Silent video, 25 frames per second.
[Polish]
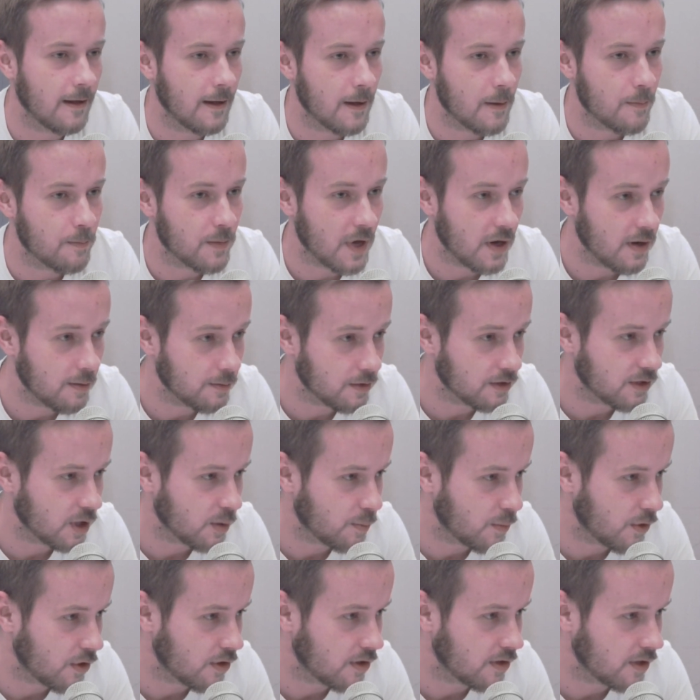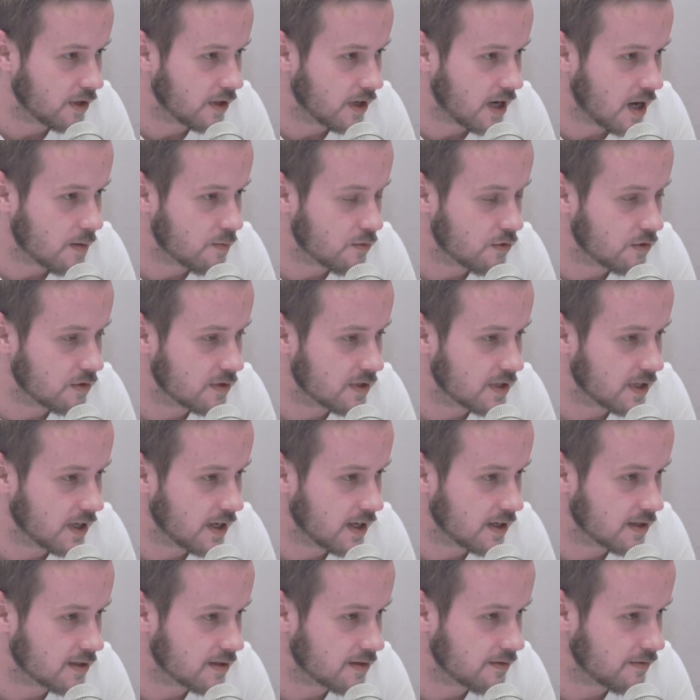Miałem do tej pory
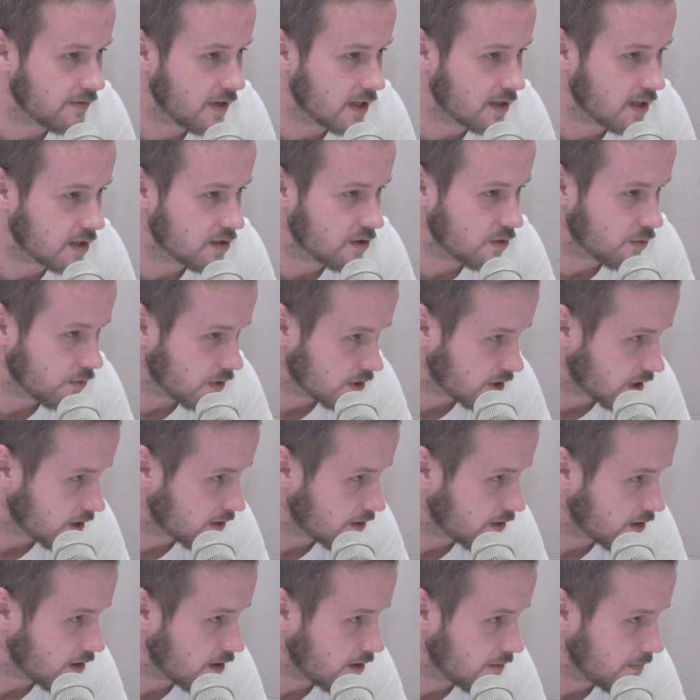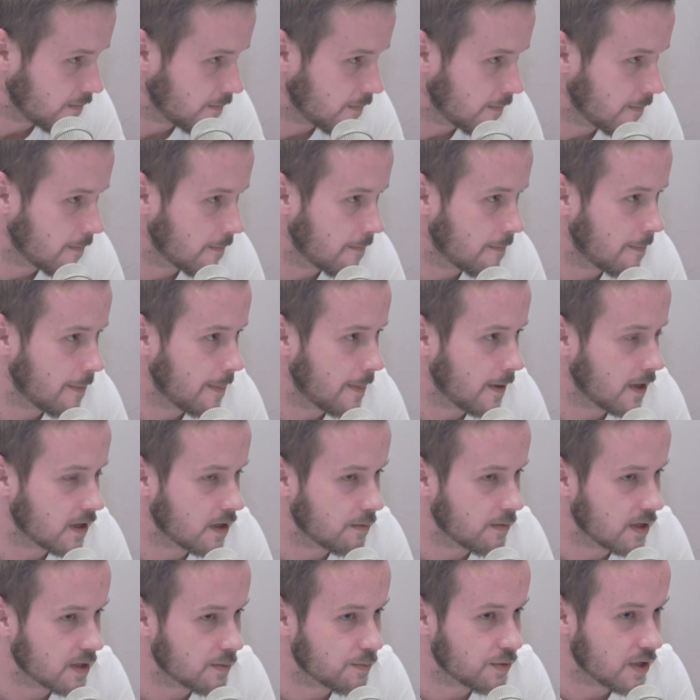hamulce z Fiata Cinquecento,
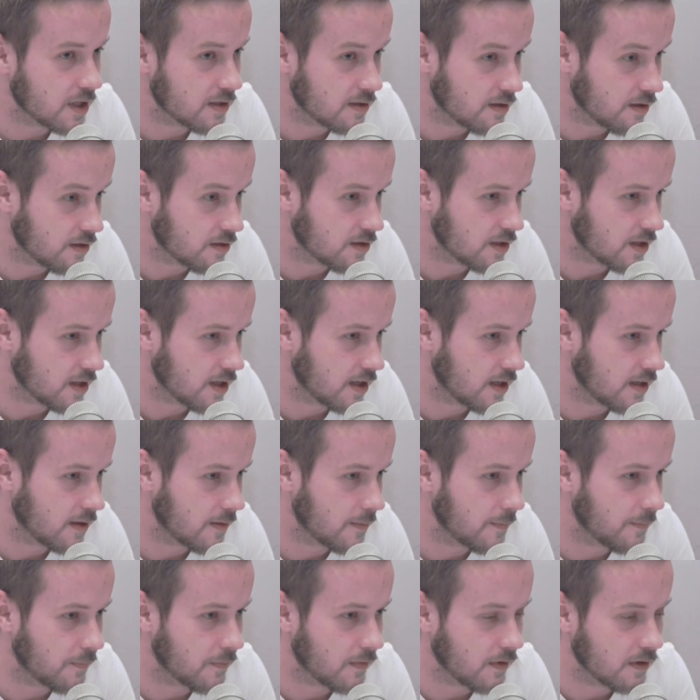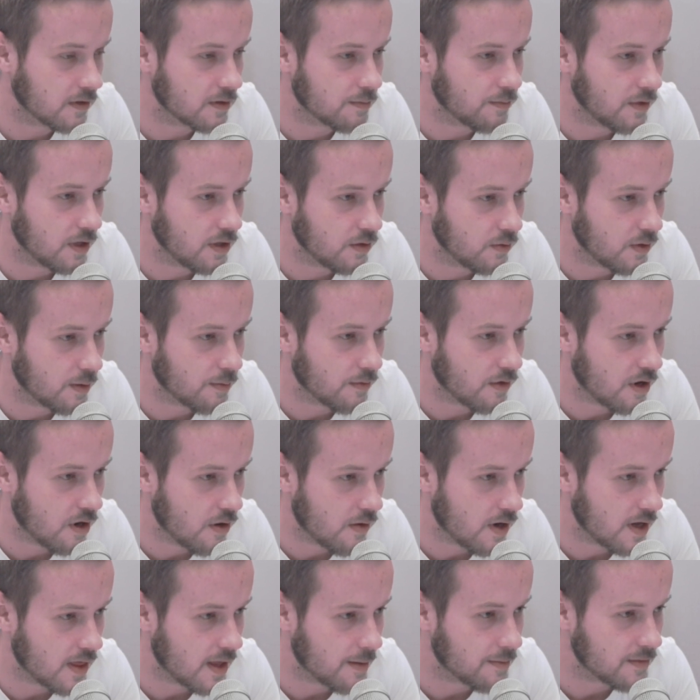natomiast przez to, że zmieniłem
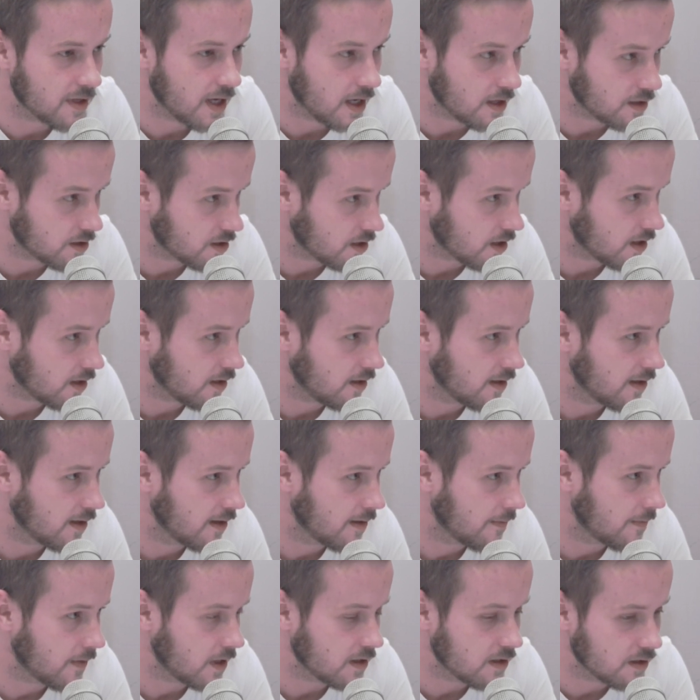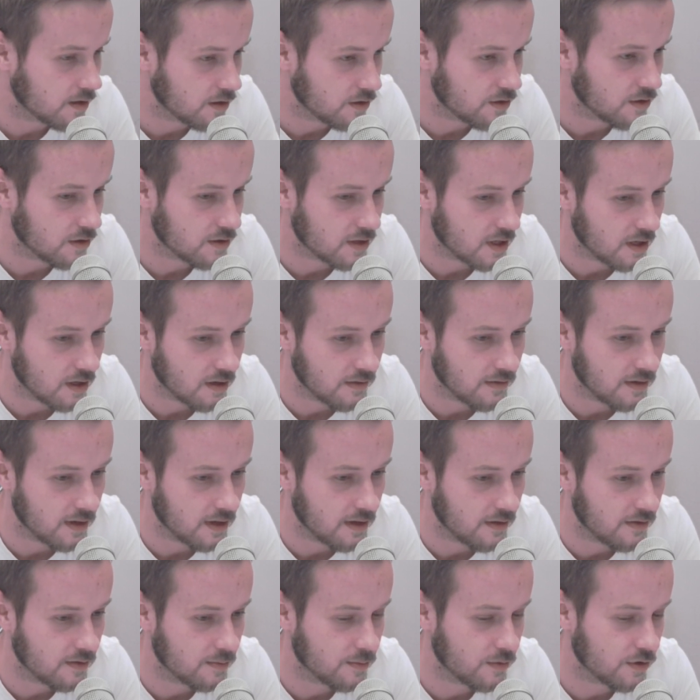koła na mniejsze, na
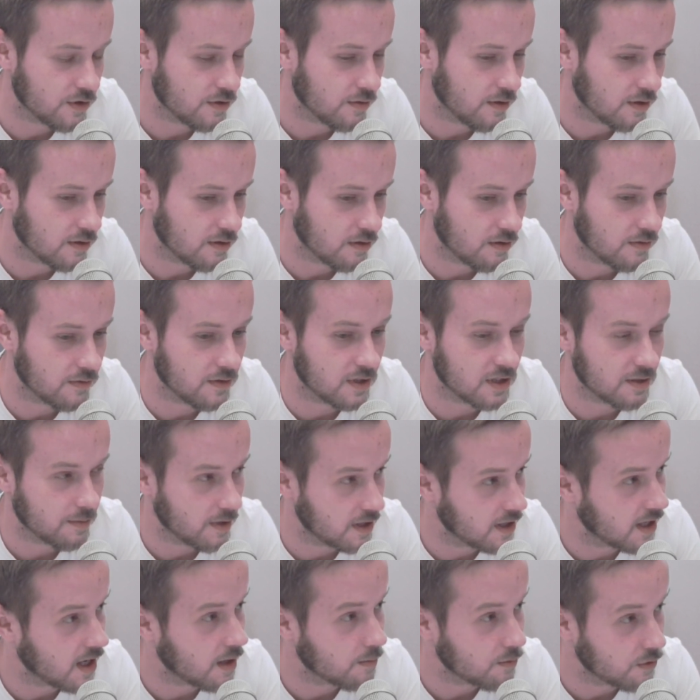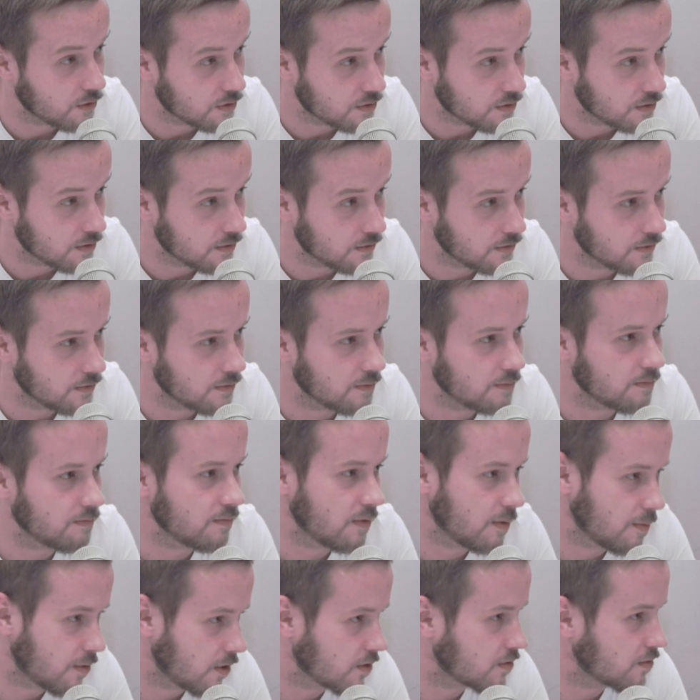10-calowe, wymusiło to również zmianę hamulców,
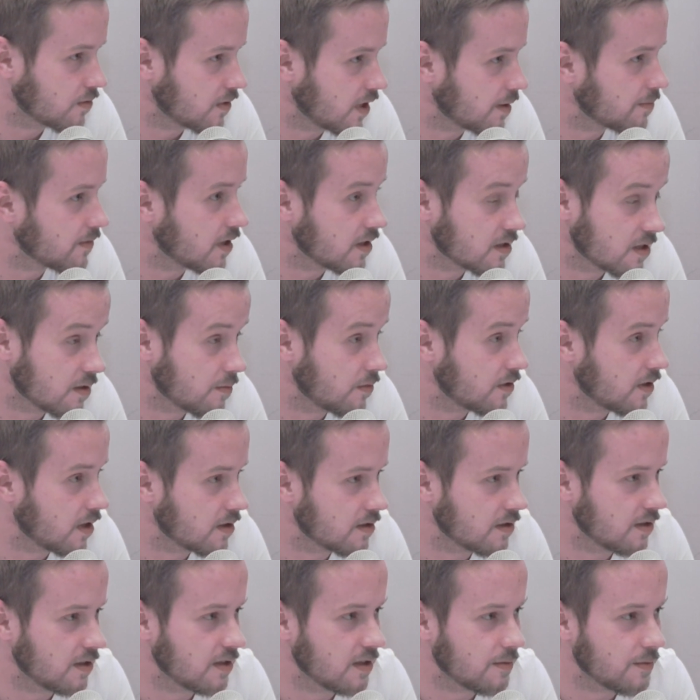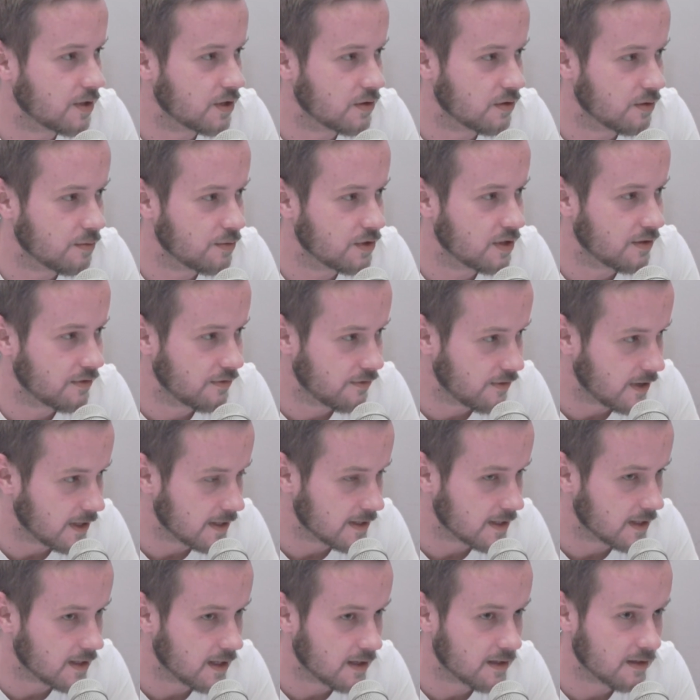po prostu na mniejsze, bo inaczej nie mieściłyby się w
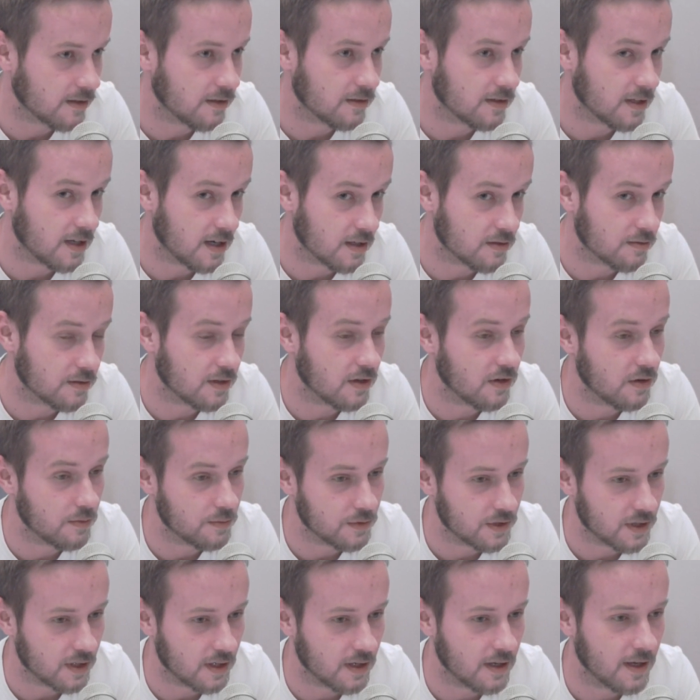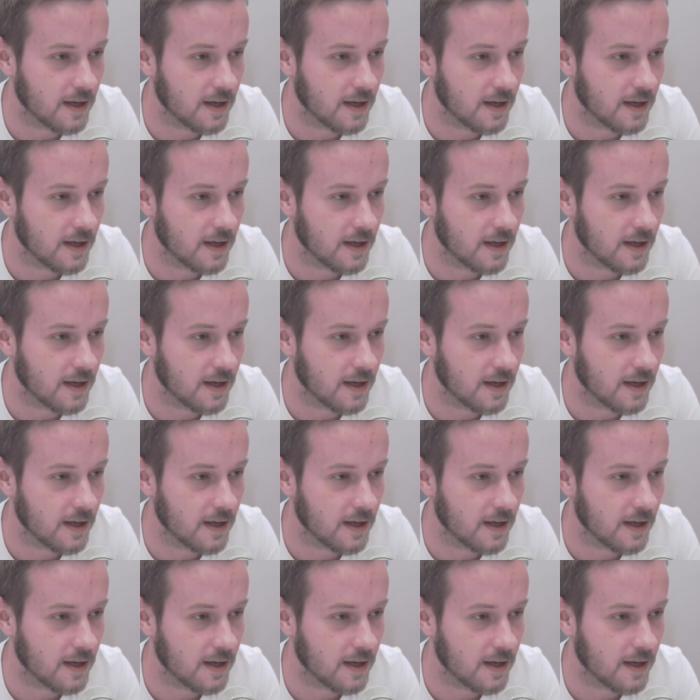feldze. Dlatego teraz udało mi się